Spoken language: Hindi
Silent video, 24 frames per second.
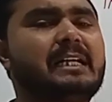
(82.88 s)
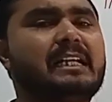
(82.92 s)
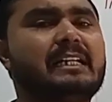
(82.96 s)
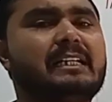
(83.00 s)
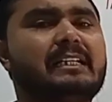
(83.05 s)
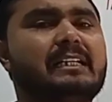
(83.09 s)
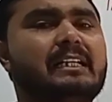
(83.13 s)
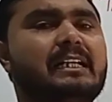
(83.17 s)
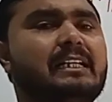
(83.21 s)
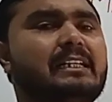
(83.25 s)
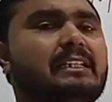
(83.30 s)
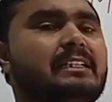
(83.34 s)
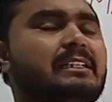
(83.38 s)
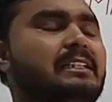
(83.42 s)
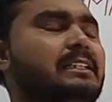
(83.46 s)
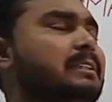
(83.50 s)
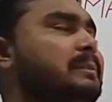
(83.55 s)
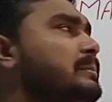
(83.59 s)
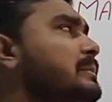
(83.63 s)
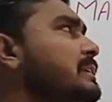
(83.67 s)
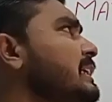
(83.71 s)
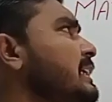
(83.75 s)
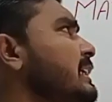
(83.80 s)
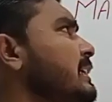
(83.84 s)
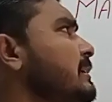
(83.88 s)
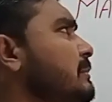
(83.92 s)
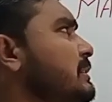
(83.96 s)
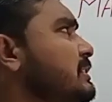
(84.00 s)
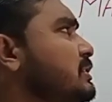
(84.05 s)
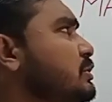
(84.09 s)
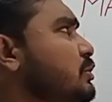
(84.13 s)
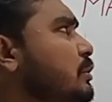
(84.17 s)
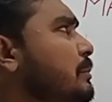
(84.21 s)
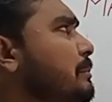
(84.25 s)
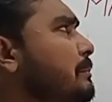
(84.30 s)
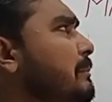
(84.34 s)
रहीम बच्चों
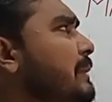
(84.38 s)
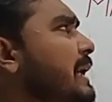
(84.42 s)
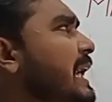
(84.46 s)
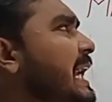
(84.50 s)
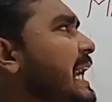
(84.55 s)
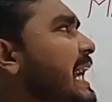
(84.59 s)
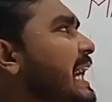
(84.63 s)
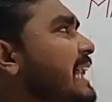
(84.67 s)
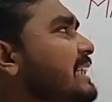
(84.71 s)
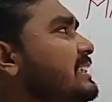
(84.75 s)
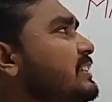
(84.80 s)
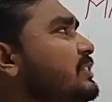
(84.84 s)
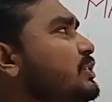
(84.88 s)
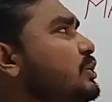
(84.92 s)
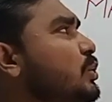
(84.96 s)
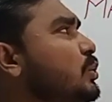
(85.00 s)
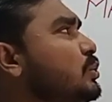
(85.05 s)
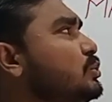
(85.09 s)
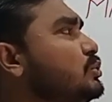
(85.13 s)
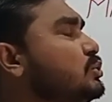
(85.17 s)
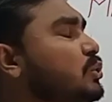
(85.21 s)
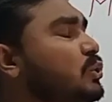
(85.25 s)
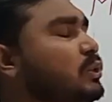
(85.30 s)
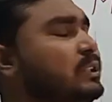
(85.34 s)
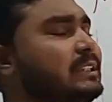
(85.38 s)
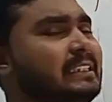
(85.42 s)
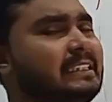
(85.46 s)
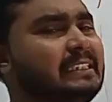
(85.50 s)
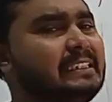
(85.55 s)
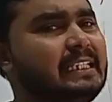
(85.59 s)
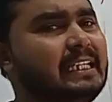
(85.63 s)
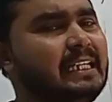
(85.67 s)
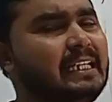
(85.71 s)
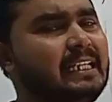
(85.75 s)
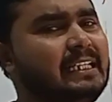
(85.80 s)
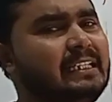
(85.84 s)
मैथ सौ
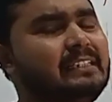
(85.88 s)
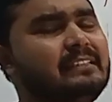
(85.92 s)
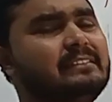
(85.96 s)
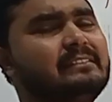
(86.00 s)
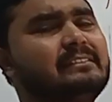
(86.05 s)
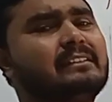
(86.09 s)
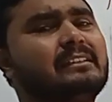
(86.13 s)
तेईस